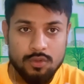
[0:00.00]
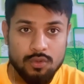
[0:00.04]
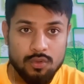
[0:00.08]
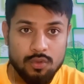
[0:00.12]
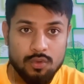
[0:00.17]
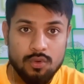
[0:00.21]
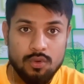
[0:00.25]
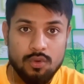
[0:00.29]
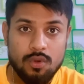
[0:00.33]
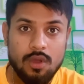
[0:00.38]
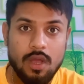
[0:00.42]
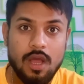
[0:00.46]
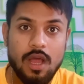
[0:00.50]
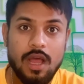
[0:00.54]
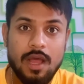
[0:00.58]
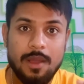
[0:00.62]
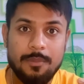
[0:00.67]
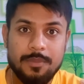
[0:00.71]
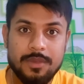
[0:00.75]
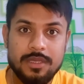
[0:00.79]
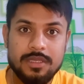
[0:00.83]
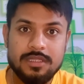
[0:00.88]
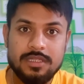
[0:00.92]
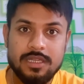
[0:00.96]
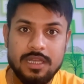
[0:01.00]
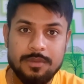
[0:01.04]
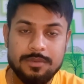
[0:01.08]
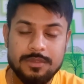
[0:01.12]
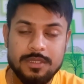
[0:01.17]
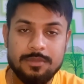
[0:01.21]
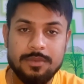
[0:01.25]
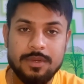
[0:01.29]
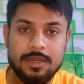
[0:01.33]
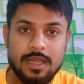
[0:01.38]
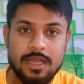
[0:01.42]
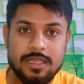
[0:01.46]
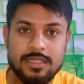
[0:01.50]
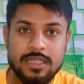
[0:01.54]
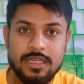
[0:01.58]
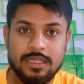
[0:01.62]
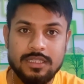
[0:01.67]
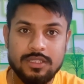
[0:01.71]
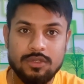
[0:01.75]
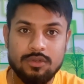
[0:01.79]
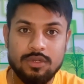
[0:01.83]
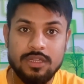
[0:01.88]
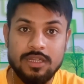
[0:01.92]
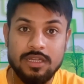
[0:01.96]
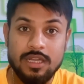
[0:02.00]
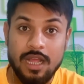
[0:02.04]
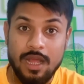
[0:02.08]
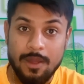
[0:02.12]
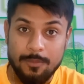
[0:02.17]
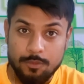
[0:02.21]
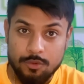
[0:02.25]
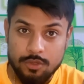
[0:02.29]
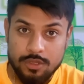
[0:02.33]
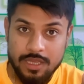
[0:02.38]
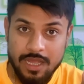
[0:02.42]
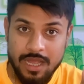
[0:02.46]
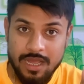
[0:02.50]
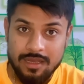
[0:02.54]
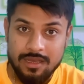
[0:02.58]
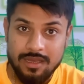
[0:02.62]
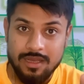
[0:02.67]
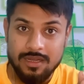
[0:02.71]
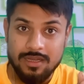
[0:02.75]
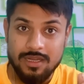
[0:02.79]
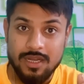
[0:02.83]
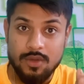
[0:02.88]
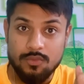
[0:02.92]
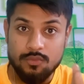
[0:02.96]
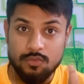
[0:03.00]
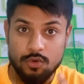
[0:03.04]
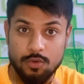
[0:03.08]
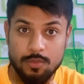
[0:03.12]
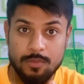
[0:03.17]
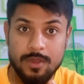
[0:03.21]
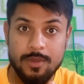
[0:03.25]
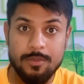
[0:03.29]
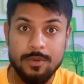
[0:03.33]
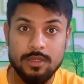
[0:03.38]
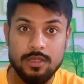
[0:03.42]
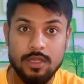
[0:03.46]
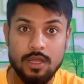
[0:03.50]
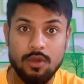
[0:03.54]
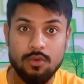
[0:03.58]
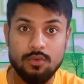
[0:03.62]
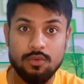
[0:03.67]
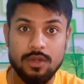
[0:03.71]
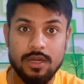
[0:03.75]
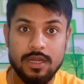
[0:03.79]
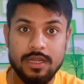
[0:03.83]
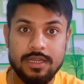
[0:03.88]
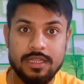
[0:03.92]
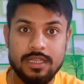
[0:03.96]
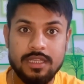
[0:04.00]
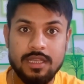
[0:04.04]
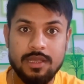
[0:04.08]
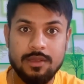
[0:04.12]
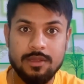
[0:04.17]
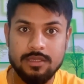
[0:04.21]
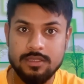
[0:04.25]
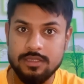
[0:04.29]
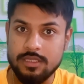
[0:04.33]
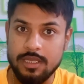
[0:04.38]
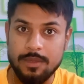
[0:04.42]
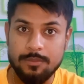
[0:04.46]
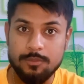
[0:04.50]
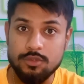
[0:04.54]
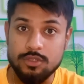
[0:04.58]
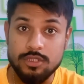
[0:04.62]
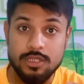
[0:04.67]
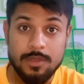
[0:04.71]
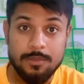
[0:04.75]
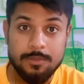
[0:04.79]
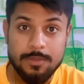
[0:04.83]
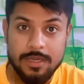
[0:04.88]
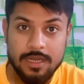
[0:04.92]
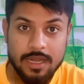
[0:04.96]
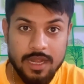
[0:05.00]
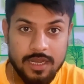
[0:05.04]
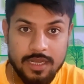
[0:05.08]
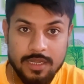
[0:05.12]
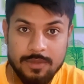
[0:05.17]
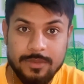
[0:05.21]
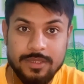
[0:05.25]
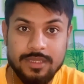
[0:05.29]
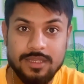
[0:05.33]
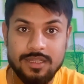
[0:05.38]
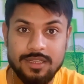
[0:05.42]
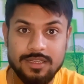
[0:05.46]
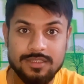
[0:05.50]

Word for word: तो आप भी इस टाइप से बना सकते हो लेकिन आपको क्या करना है वो मैं बताऊँगा ठीक है सेम टू सेम बनाने मत